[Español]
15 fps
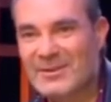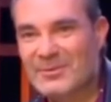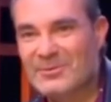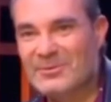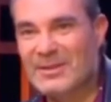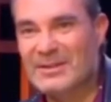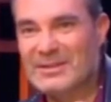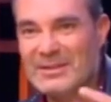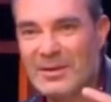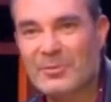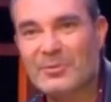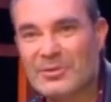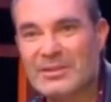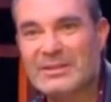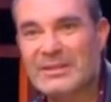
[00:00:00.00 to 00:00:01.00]
una niña
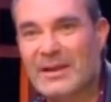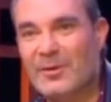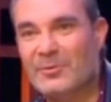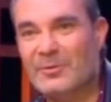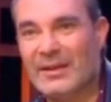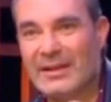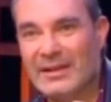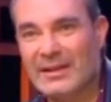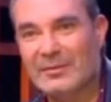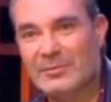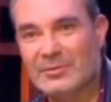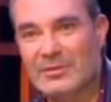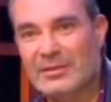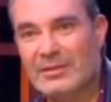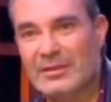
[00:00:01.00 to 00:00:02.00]
bonita, una cara
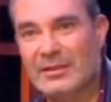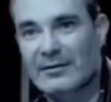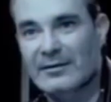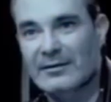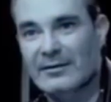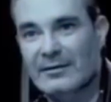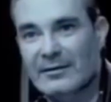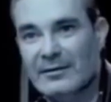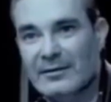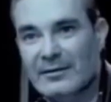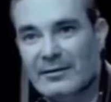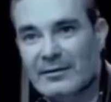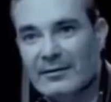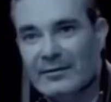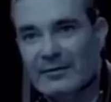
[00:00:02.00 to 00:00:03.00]
bonita.
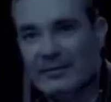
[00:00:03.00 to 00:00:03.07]
Es una